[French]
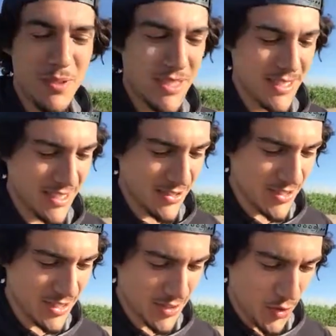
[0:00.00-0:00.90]
Puis,
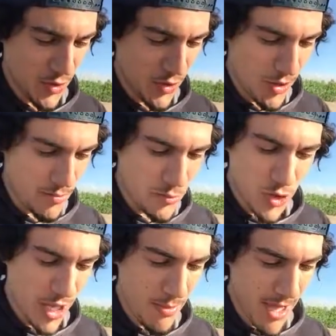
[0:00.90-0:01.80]
je veux dire, c'est un, homme
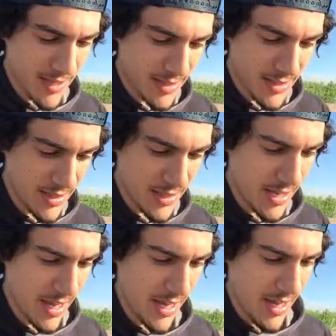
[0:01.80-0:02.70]
du Québec ici